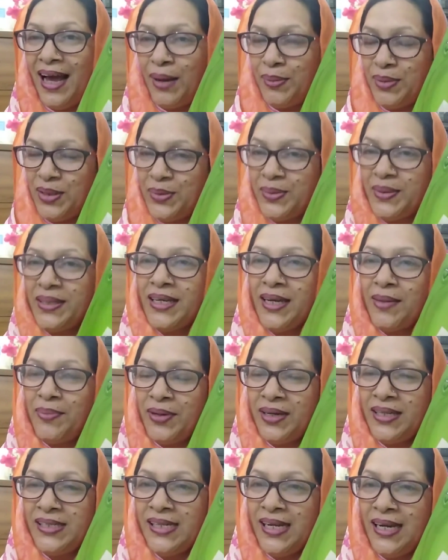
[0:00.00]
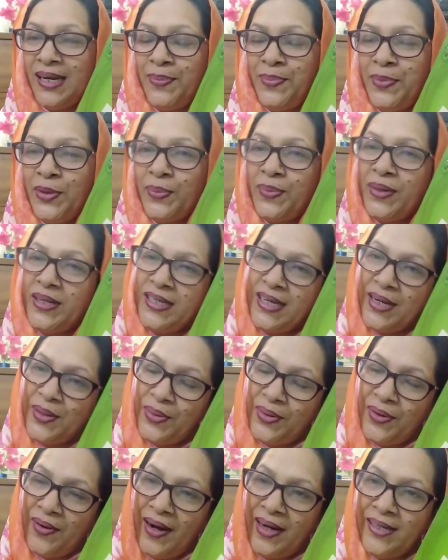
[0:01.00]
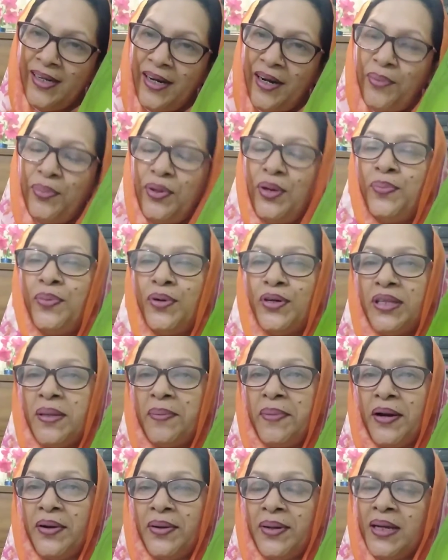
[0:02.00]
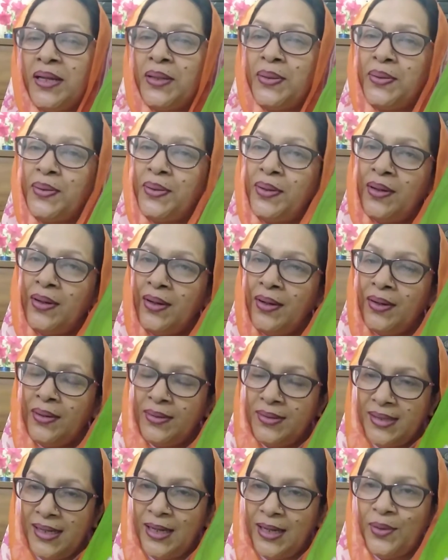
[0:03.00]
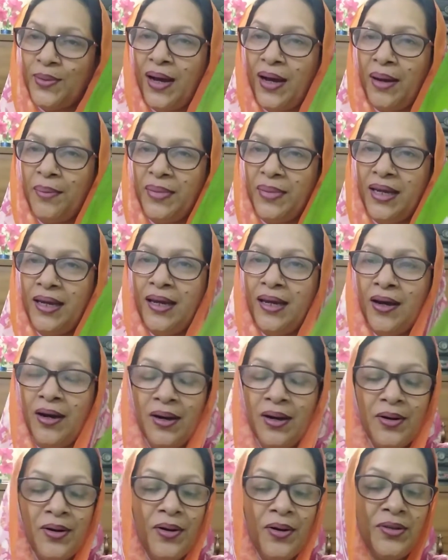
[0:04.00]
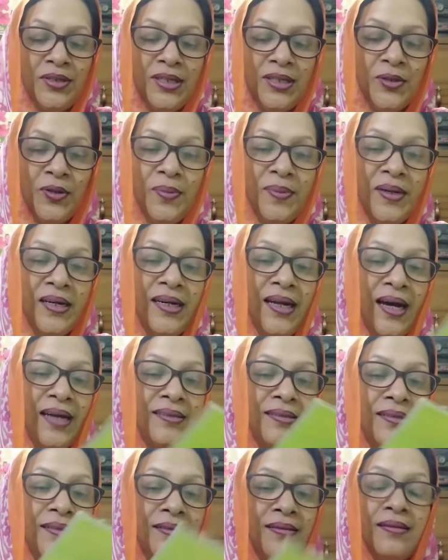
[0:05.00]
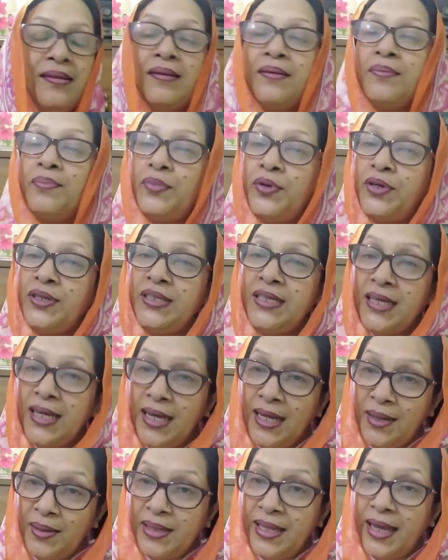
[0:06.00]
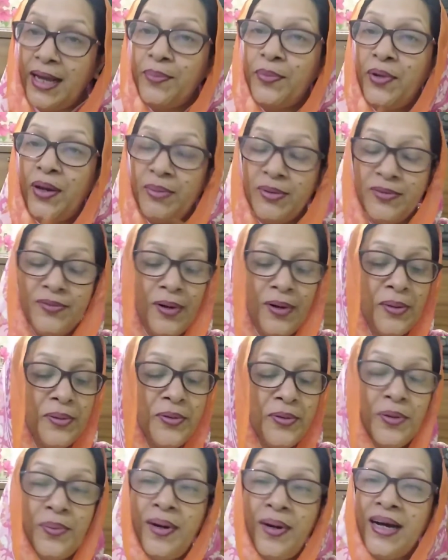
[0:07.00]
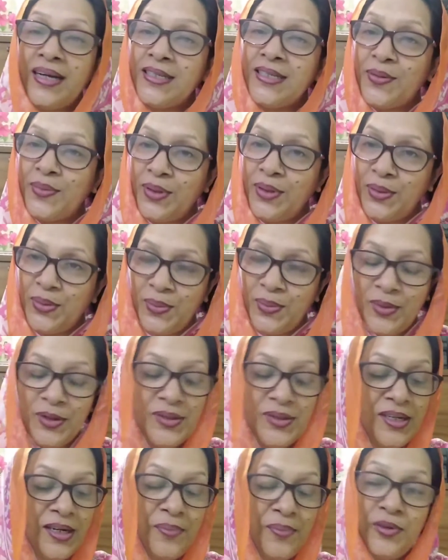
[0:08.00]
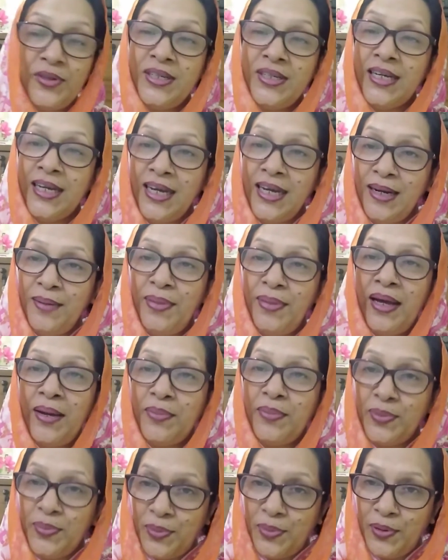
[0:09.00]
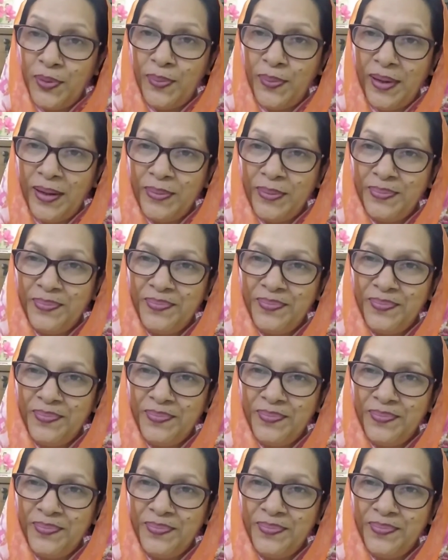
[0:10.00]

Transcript: আমি তোমাদেরকে বলেছিলাম তোমরা যে কোনো রাইটারের বই পড়তে পারো কিন্তু যেহেতু আমি রণজিৎ কুমার নাথ বইটিকে দেখবো এবং ফলো করবো আশা করি তোমরাও সেই বইটি কিনবে এবং পড়বে